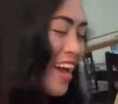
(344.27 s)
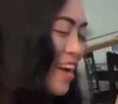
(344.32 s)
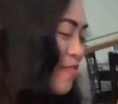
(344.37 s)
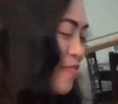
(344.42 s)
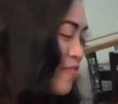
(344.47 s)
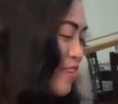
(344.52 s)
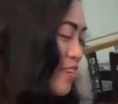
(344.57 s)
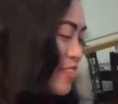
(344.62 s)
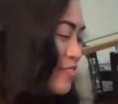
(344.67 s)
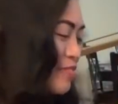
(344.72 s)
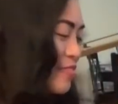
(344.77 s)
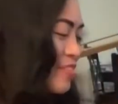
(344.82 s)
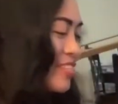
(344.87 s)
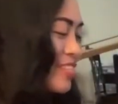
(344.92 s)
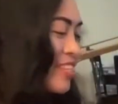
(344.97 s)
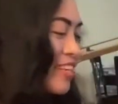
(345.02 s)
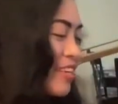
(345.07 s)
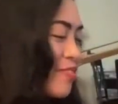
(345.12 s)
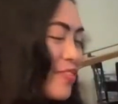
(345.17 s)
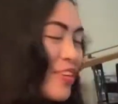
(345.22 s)
first floor,
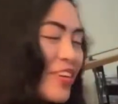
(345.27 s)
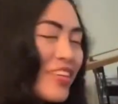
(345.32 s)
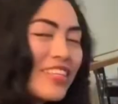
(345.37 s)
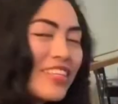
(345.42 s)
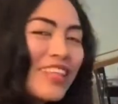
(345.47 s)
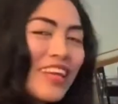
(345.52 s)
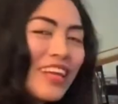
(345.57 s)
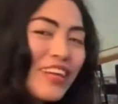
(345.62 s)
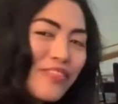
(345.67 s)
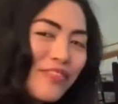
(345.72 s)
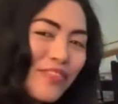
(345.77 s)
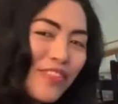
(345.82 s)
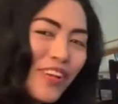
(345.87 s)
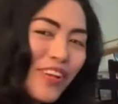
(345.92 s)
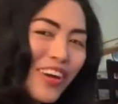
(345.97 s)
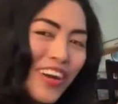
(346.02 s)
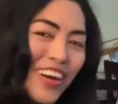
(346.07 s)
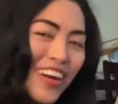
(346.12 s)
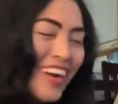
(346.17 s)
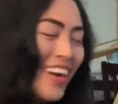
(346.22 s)
third
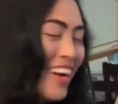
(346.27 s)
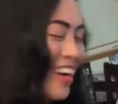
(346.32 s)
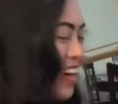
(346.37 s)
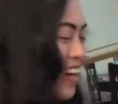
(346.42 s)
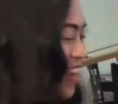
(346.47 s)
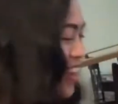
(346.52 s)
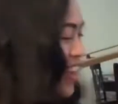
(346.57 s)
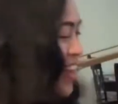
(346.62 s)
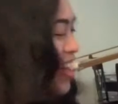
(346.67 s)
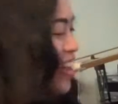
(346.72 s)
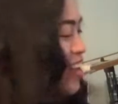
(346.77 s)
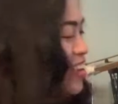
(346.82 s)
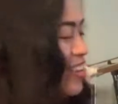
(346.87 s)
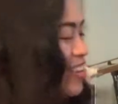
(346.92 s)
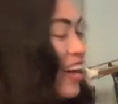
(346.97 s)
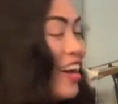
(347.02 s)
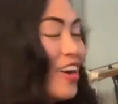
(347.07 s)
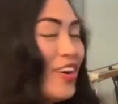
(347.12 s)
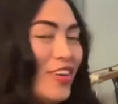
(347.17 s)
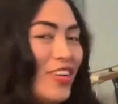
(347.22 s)
floor.
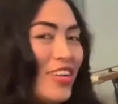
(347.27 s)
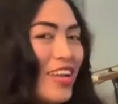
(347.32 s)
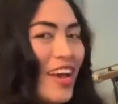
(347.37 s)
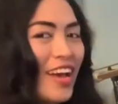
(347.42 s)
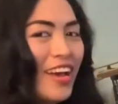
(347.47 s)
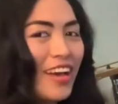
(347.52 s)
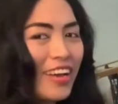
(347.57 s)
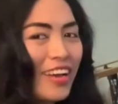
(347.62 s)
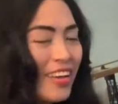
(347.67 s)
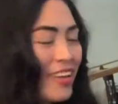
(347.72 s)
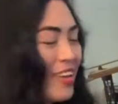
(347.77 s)
Naka-on na ang...